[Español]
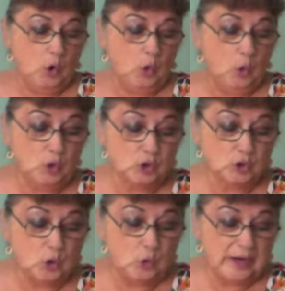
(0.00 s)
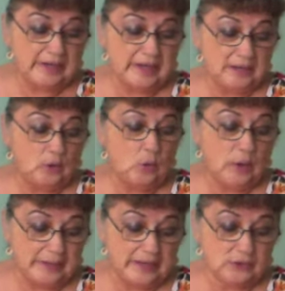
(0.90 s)
Unos
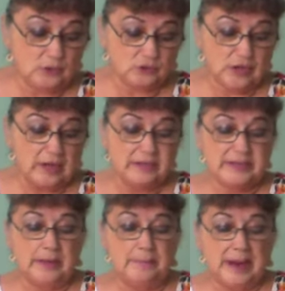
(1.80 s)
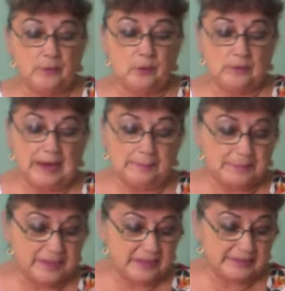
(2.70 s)
lugareños llevaron la
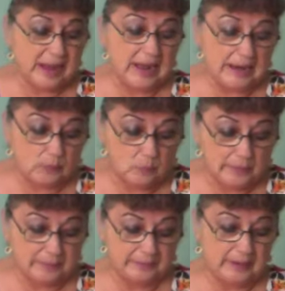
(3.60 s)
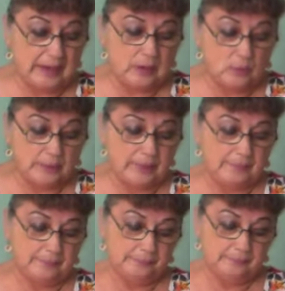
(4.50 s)
piedra a la
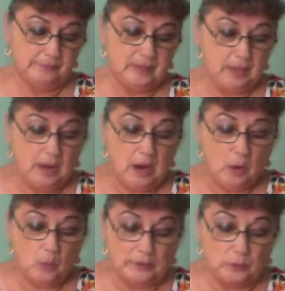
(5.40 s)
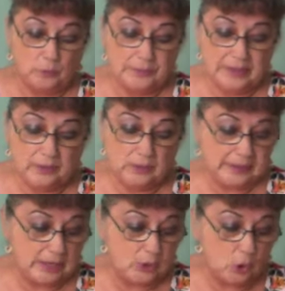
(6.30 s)
cueva. Cuando vieron
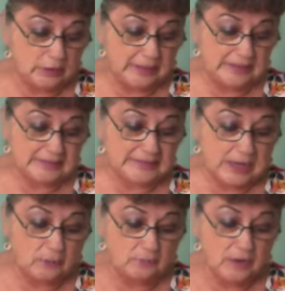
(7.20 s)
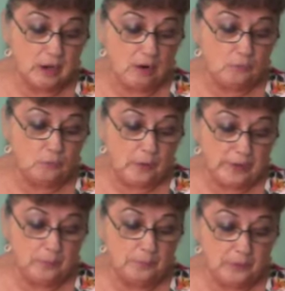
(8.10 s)
que no regresaron,
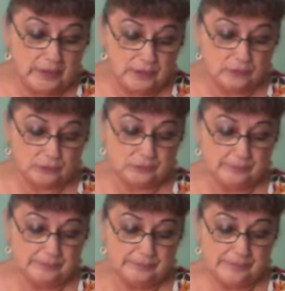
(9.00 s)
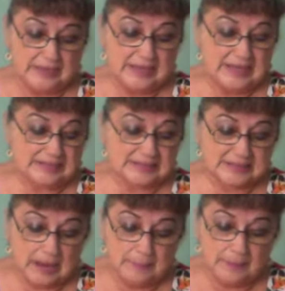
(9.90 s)
fueron por ellos.
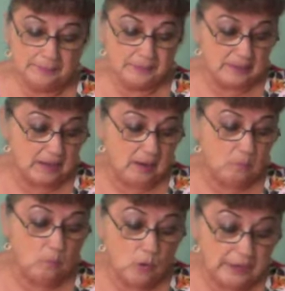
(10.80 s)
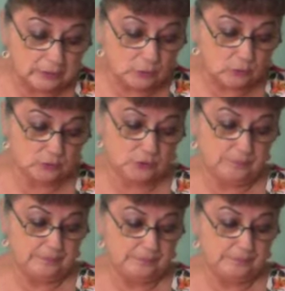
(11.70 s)
Estaban muertos.